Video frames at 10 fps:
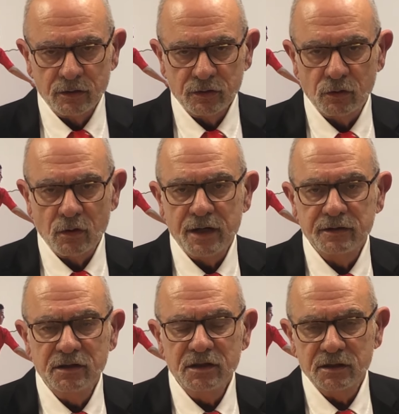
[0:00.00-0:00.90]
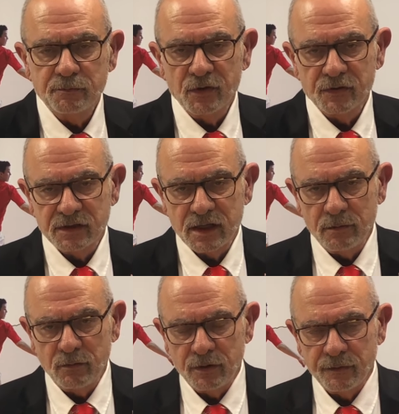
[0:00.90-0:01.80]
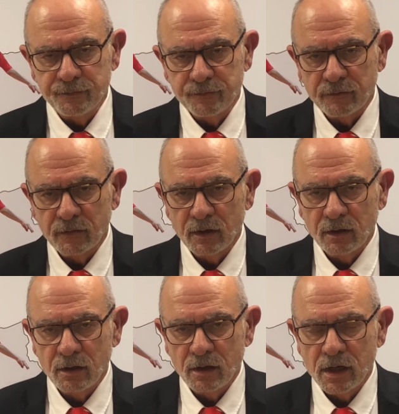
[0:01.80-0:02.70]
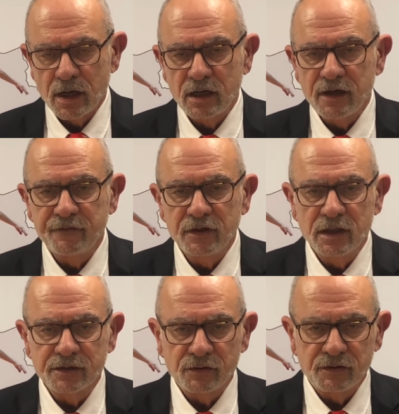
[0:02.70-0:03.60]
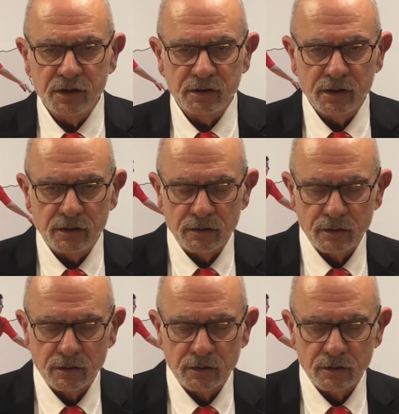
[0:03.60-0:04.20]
sont indispensables à la vie de la société.